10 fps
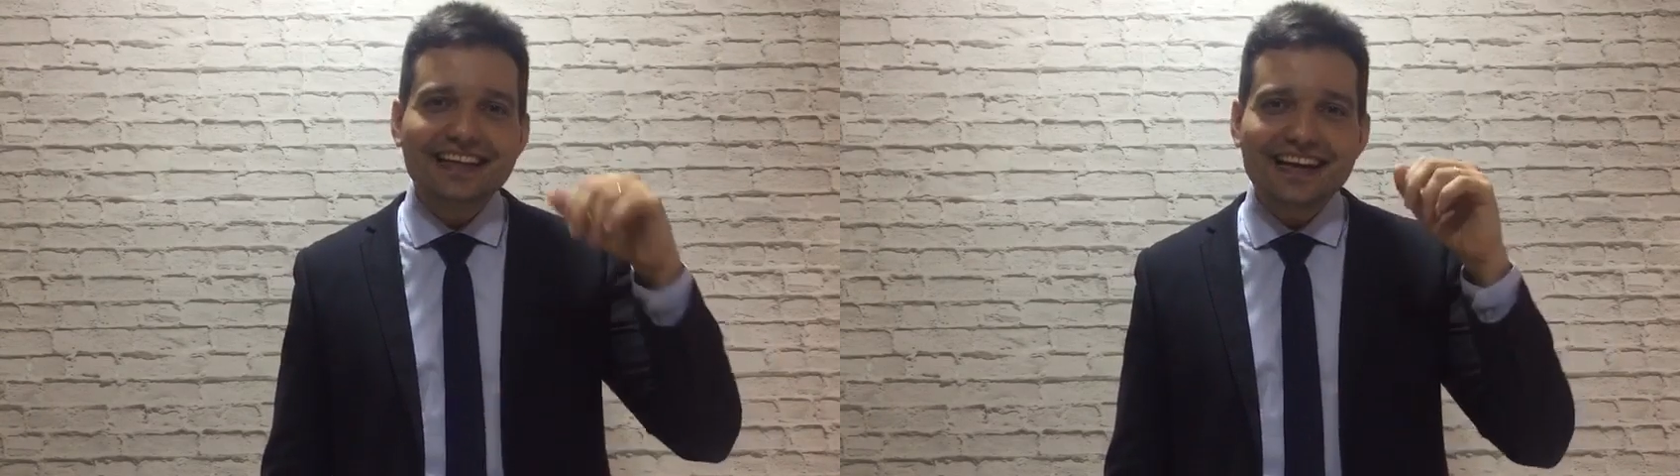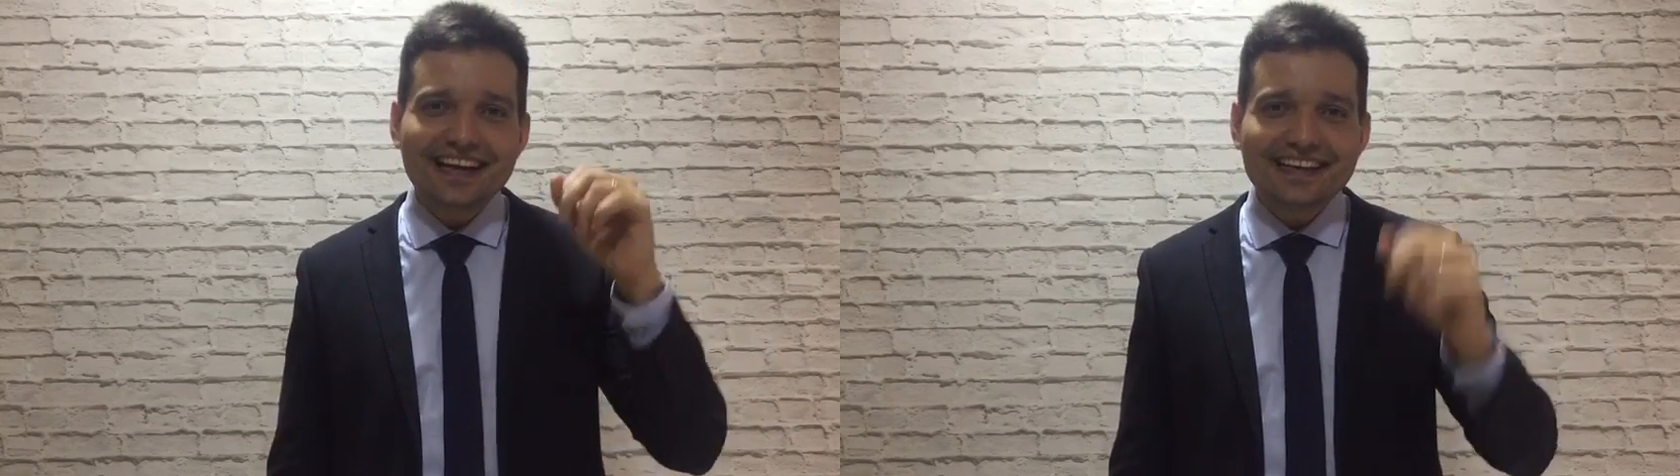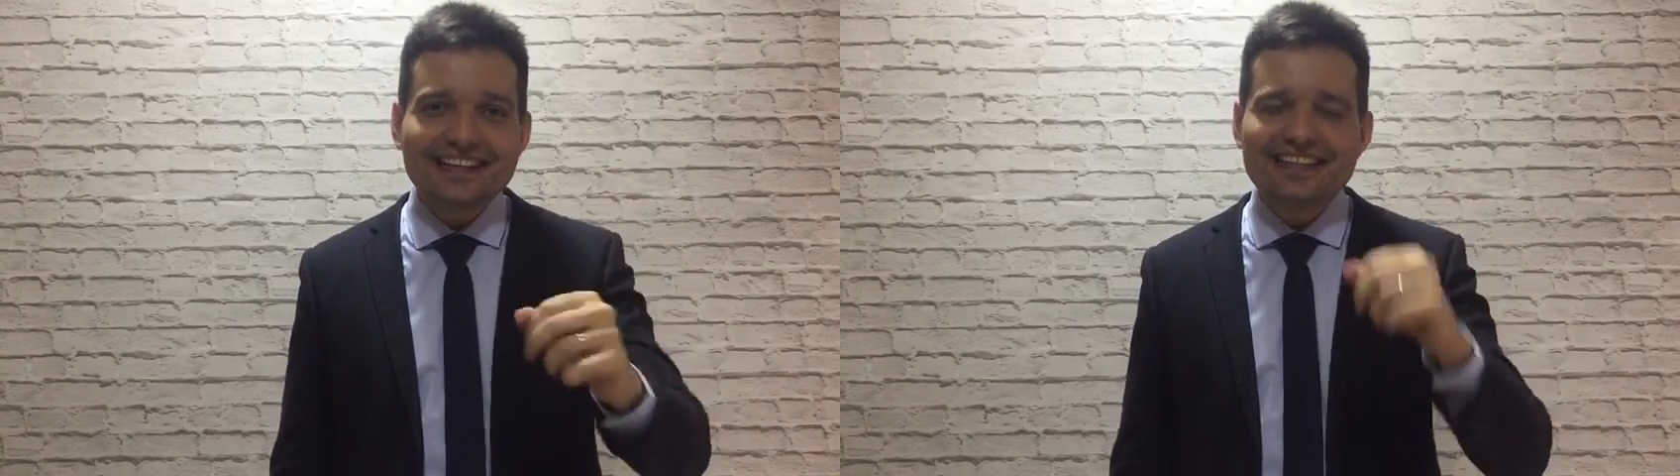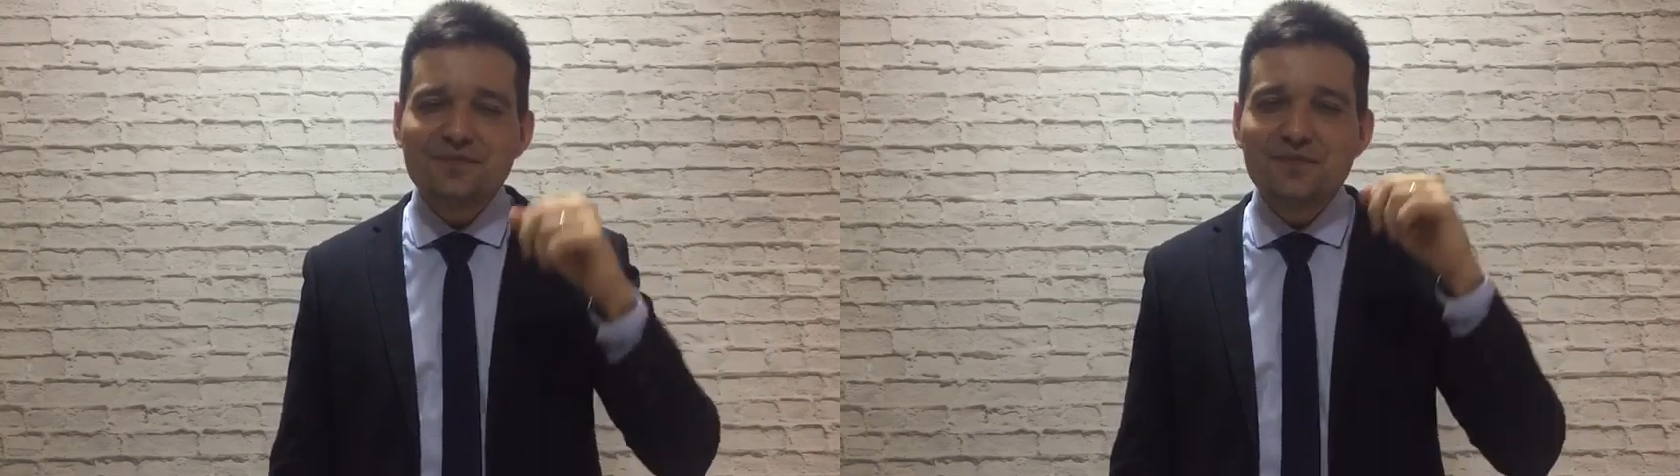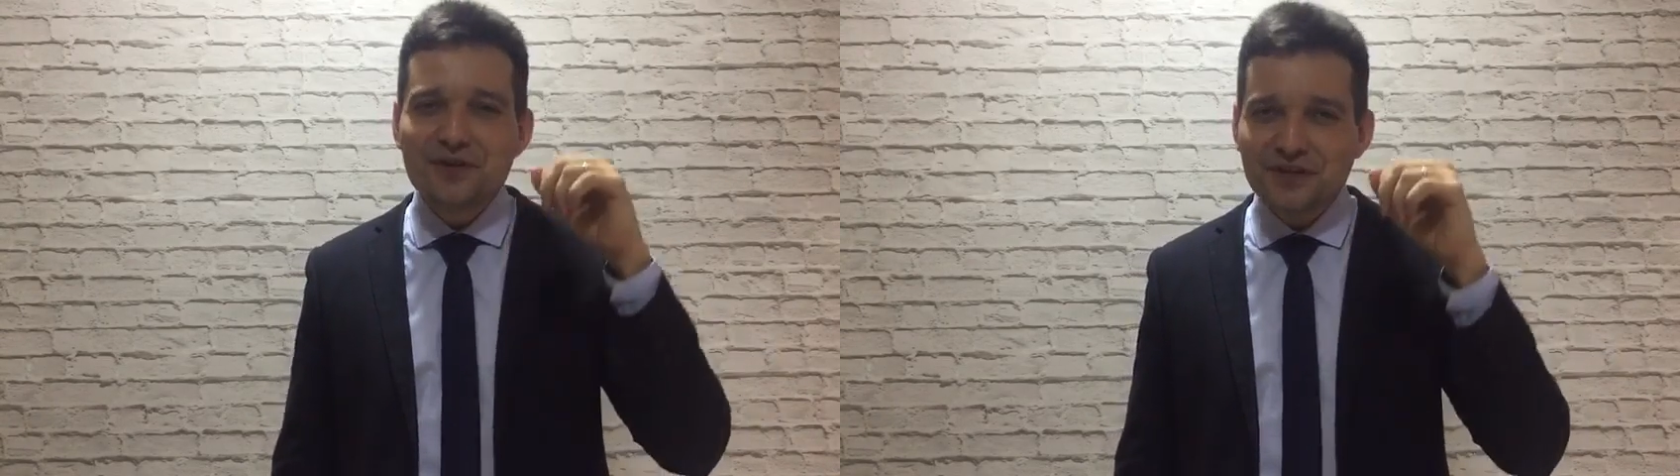Quero agradecer
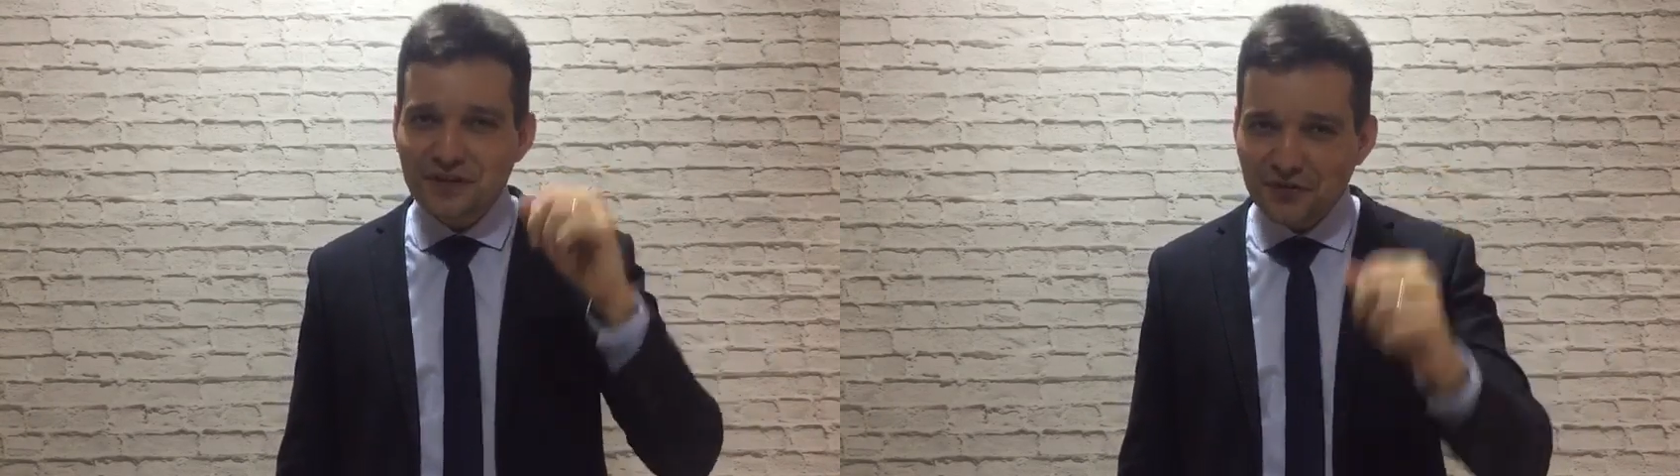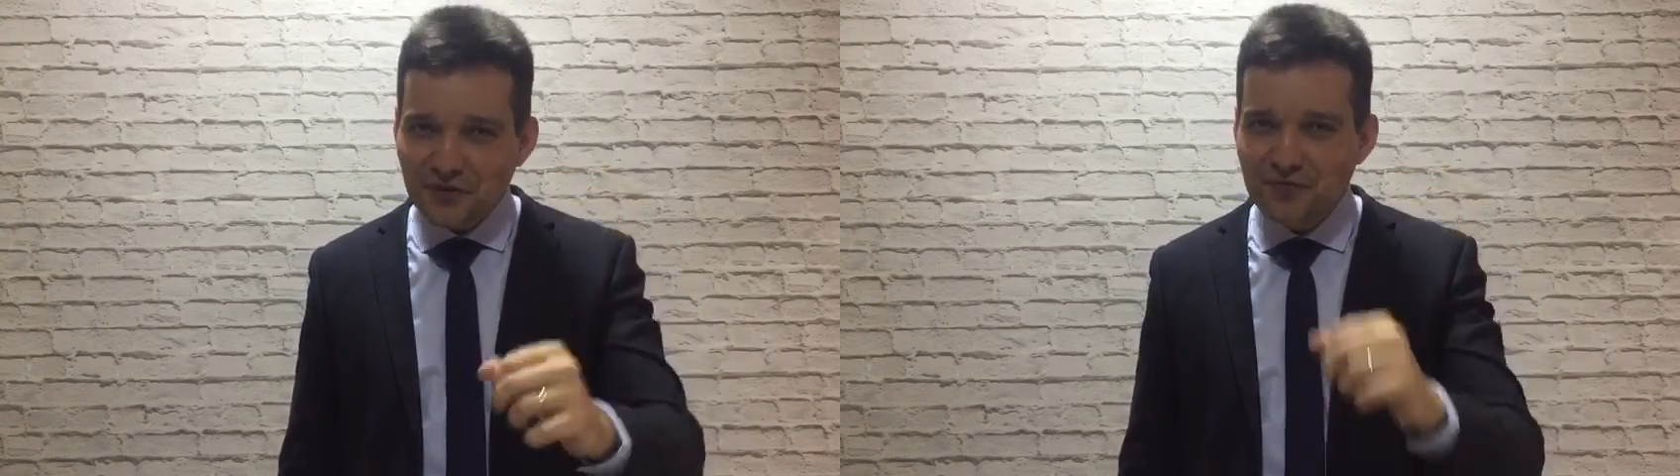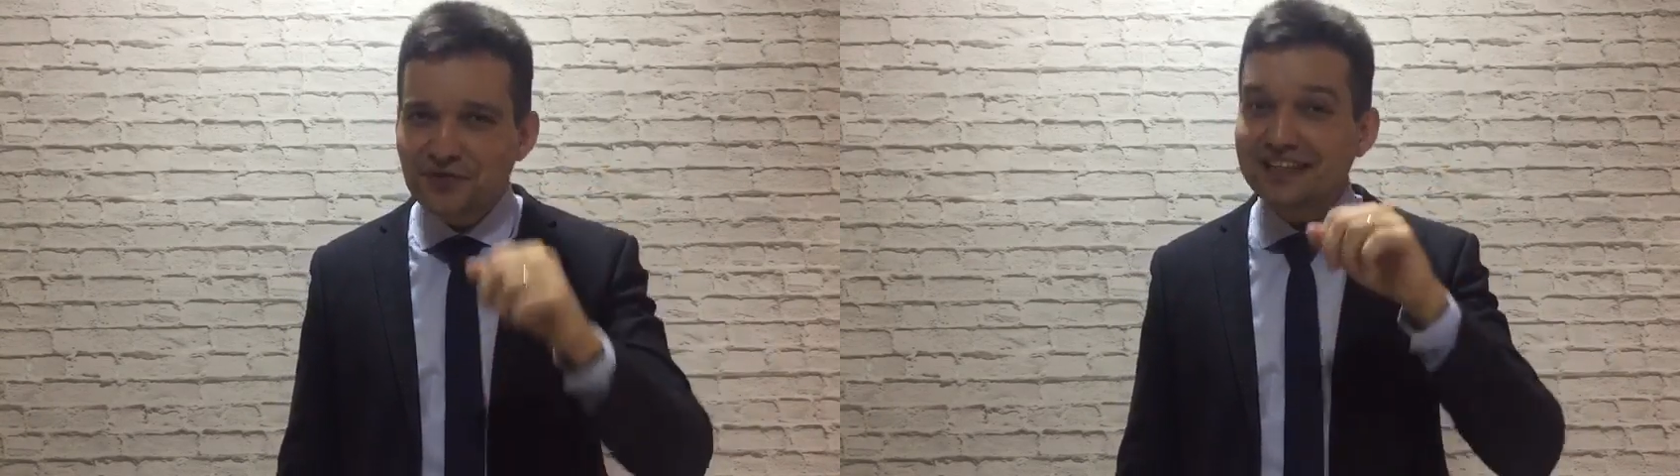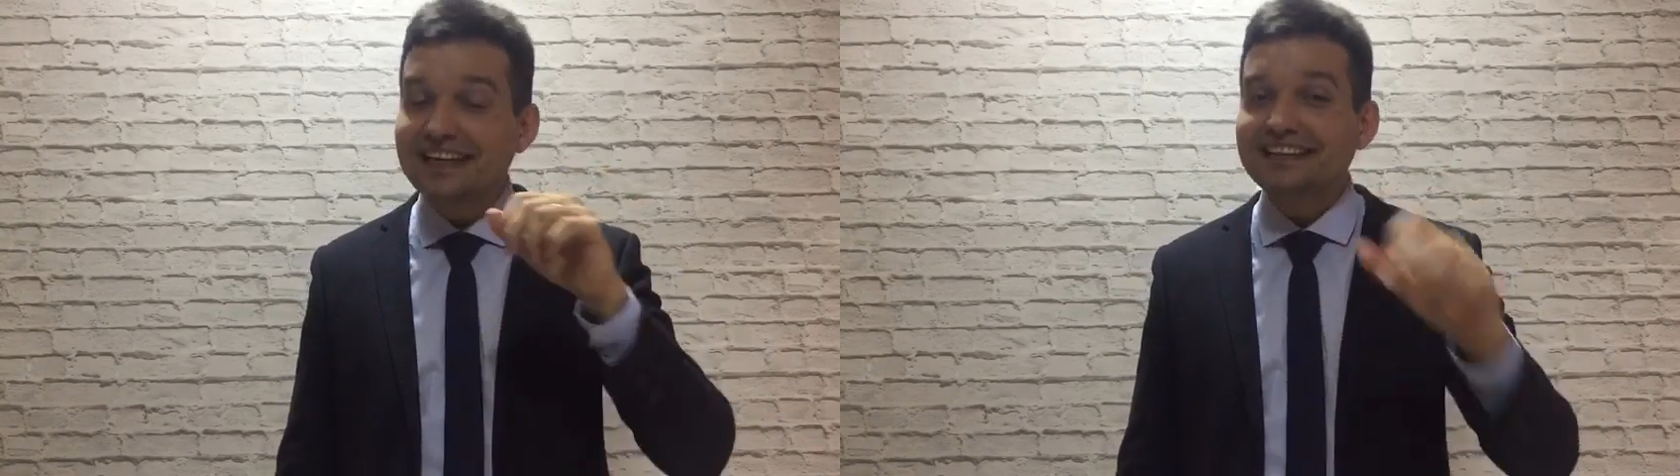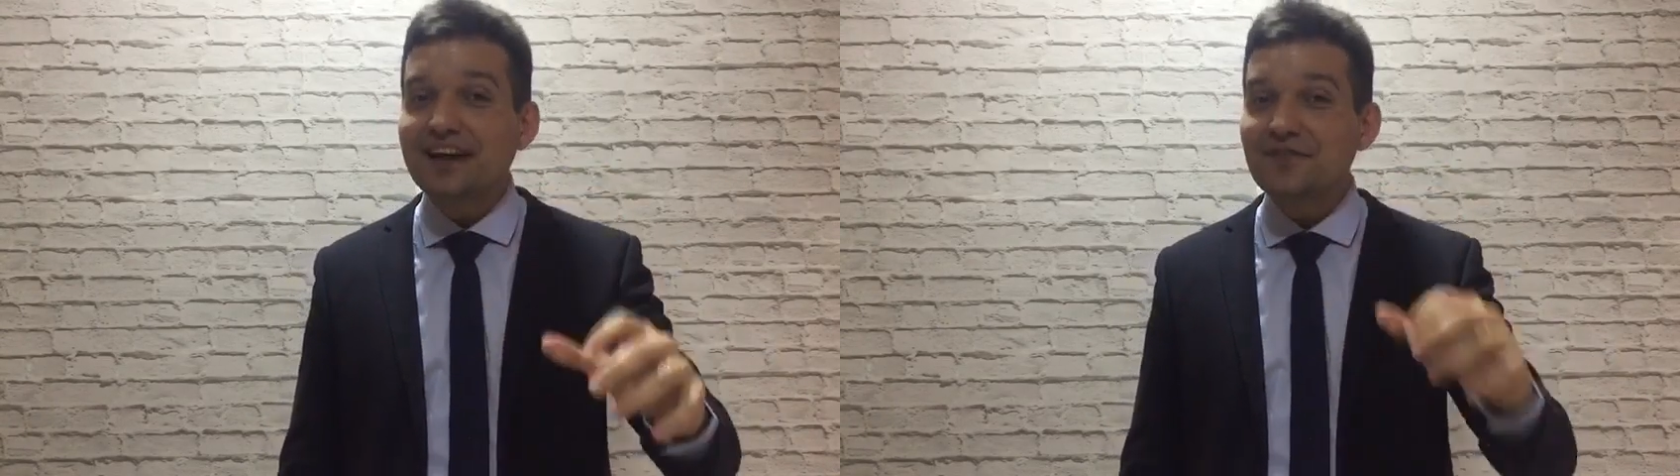muito que todo mundo que já está